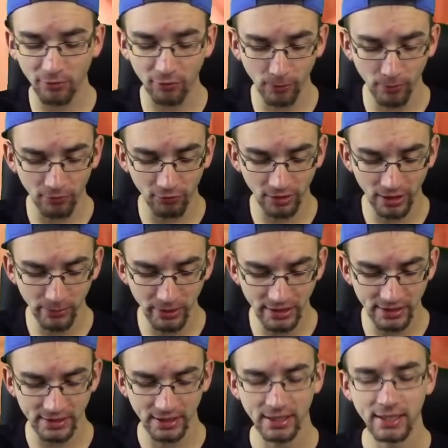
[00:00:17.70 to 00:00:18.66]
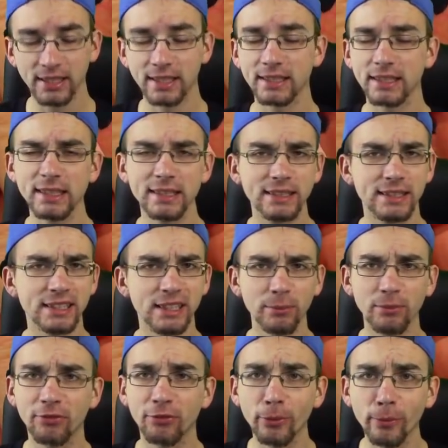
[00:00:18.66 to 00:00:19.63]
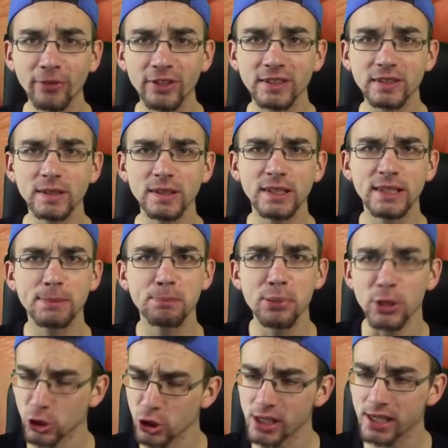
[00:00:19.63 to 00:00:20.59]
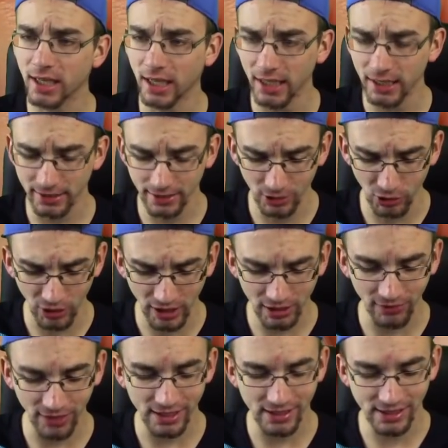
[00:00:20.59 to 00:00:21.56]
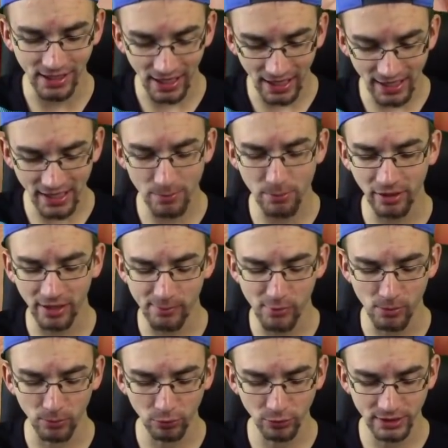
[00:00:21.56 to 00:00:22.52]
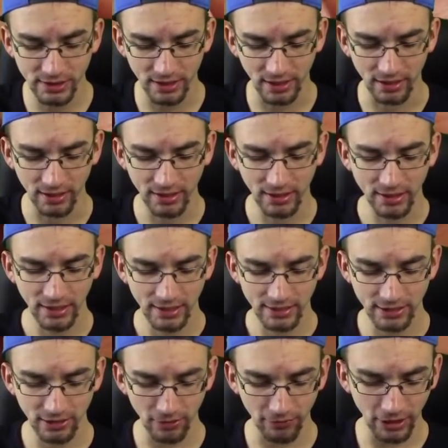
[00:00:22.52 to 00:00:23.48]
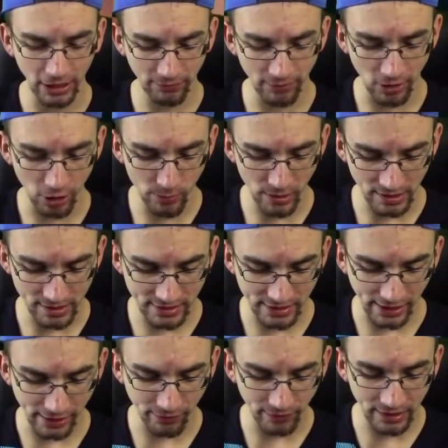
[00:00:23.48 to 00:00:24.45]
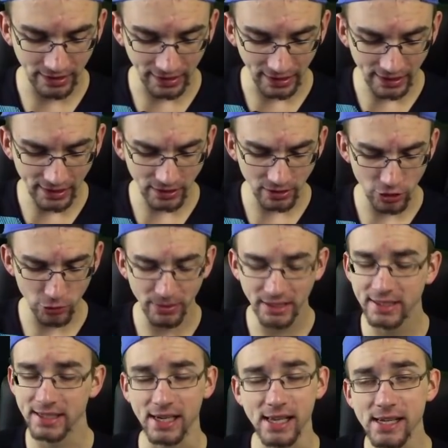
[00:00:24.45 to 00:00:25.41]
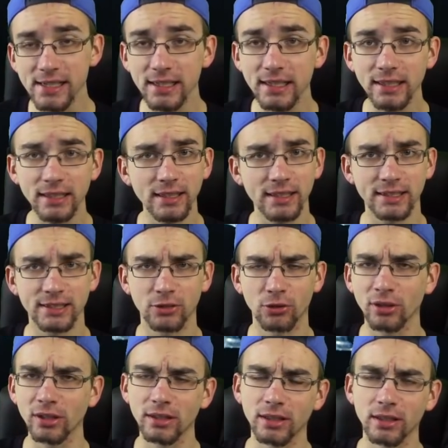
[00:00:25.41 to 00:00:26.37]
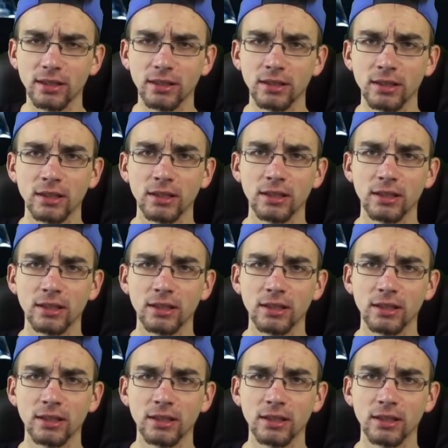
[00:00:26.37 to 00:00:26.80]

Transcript: 5 Limis, insgesamt 15 Special Karten, Leute, weil in einem Premium Booster sind auf jeden Fall immer safe 3 Spezialkarten. Das könnte